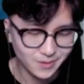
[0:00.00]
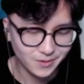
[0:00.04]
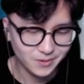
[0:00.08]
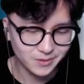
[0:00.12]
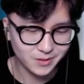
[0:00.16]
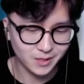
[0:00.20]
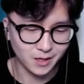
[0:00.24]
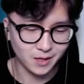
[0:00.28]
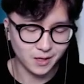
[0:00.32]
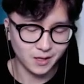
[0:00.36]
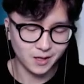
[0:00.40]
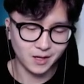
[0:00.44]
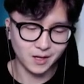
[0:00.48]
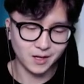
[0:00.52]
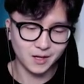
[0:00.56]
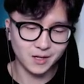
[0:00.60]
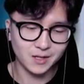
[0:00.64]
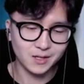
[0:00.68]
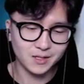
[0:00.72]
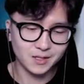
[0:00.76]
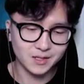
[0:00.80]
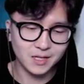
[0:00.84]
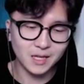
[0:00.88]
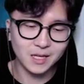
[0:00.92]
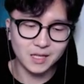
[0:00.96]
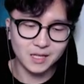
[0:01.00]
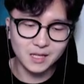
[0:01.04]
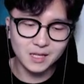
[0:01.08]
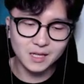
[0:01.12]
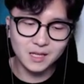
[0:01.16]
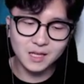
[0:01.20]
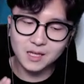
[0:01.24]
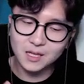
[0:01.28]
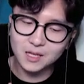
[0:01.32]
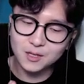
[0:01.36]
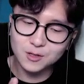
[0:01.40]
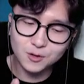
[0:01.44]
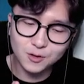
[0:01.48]
자 근데
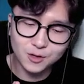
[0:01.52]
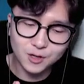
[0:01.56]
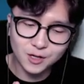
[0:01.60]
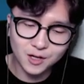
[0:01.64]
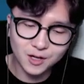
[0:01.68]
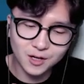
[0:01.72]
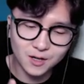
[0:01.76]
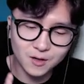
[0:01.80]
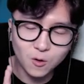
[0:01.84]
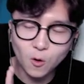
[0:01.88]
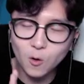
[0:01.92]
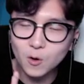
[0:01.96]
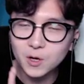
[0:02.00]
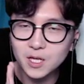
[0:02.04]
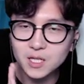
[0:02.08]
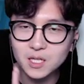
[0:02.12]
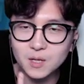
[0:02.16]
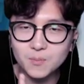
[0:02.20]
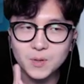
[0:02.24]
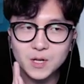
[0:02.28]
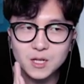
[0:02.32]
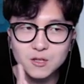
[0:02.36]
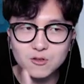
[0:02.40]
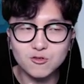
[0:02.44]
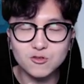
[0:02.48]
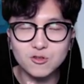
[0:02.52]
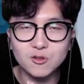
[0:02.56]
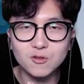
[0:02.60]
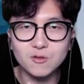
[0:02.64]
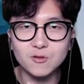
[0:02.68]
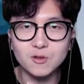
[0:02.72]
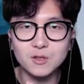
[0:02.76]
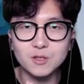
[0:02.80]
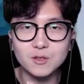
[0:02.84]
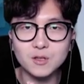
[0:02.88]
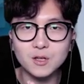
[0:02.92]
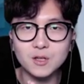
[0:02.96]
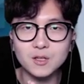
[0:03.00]
이 기술은 로켓이 필수적으로
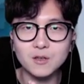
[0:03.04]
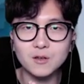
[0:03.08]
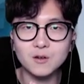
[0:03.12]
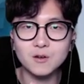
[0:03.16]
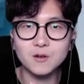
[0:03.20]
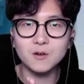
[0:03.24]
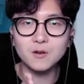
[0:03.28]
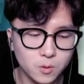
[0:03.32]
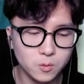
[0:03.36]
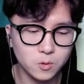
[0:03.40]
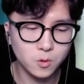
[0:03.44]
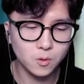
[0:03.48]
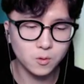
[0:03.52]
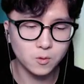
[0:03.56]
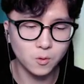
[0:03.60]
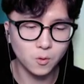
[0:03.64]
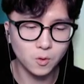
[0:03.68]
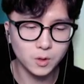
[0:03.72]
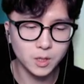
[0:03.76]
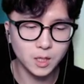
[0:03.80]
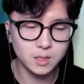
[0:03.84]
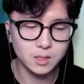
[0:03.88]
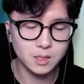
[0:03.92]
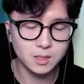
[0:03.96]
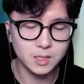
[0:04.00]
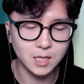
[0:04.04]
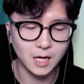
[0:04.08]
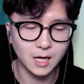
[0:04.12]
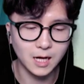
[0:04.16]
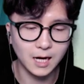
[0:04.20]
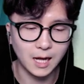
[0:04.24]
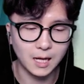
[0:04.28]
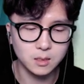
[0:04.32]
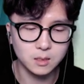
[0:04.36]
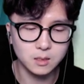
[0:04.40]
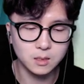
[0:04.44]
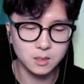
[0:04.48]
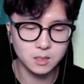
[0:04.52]
있어야 돼요 보통 로켓들 잘
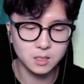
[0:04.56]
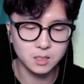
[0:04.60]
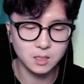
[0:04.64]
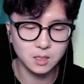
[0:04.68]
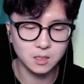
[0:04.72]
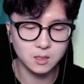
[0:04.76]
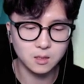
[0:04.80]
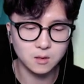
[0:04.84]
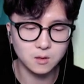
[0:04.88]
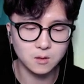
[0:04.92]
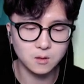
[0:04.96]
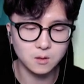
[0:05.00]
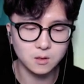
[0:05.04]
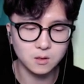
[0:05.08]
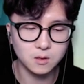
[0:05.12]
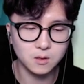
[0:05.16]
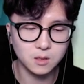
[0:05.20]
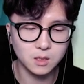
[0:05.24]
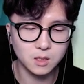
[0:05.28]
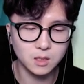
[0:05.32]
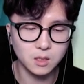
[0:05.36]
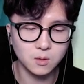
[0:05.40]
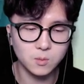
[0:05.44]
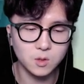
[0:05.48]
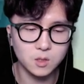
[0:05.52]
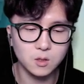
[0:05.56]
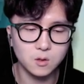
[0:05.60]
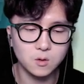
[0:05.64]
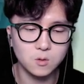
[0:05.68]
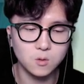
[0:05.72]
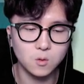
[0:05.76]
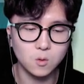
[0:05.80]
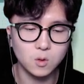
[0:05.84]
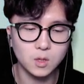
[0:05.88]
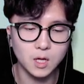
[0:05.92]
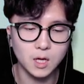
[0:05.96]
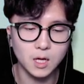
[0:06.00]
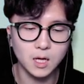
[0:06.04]
안 쓰시잖아요 이렇게 되면은
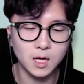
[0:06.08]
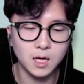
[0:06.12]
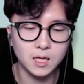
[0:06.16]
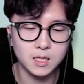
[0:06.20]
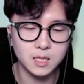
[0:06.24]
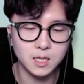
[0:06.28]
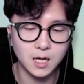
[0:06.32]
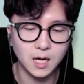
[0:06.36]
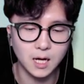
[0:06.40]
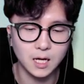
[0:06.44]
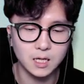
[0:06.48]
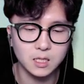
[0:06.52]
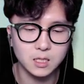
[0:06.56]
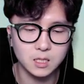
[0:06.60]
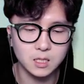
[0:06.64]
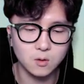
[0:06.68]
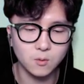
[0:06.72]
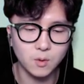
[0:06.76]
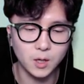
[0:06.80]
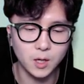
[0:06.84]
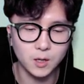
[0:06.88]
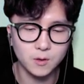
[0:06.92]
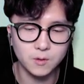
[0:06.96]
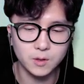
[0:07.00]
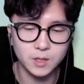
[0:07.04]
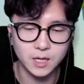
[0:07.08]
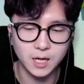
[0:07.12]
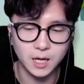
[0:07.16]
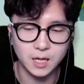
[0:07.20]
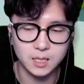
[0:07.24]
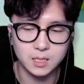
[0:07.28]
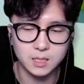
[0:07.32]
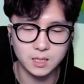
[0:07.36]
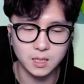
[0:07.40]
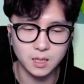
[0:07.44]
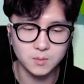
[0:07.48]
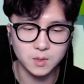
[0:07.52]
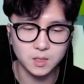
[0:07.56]
로켓까지 같이 활용이
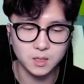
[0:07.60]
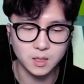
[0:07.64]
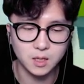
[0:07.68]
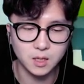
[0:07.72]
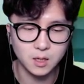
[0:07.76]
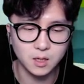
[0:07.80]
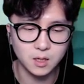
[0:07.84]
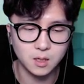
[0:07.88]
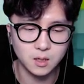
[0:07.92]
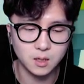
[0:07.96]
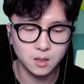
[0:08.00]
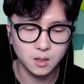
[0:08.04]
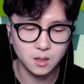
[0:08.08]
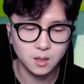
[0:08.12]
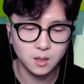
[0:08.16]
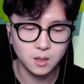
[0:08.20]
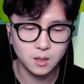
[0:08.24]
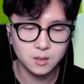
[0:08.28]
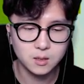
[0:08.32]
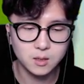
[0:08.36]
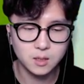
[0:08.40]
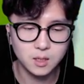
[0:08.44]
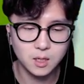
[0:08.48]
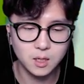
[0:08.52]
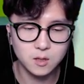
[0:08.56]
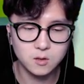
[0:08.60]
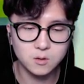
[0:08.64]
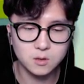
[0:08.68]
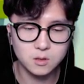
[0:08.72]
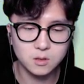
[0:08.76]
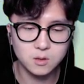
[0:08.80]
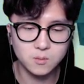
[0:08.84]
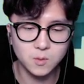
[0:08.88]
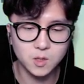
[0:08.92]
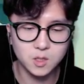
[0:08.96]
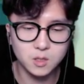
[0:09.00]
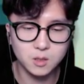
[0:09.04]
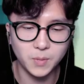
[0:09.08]
가능합니다 계속
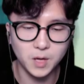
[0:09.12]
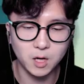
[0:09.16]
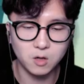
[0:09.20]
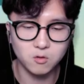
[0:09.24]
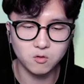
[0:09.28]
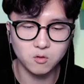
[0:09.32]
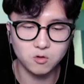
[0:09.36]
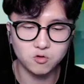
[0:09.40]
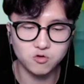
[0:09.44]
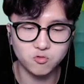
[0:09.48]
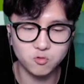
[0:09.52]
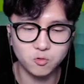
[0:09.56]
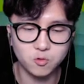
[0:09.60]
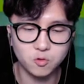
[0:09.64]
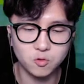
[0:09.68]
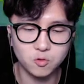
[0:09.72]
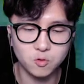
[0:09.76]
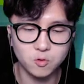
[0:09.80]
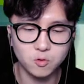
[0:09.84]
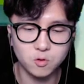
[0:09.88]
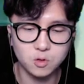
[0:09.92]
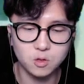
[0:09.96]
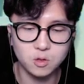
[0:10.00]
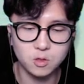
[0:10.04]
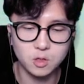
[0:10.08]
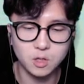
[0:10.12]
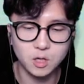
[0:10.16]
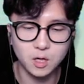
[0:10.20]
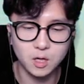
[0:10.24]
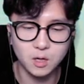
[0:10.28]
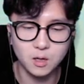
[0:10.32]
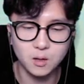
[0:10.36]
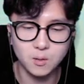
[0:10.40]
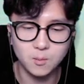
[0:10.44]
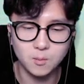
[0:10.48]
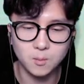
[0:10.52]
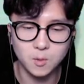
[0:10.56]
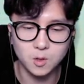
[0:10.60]
쓰면서 바꿔주고 이렇게
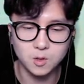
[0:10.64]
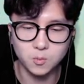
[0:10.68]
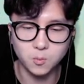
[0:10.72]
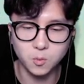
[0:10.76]
먼저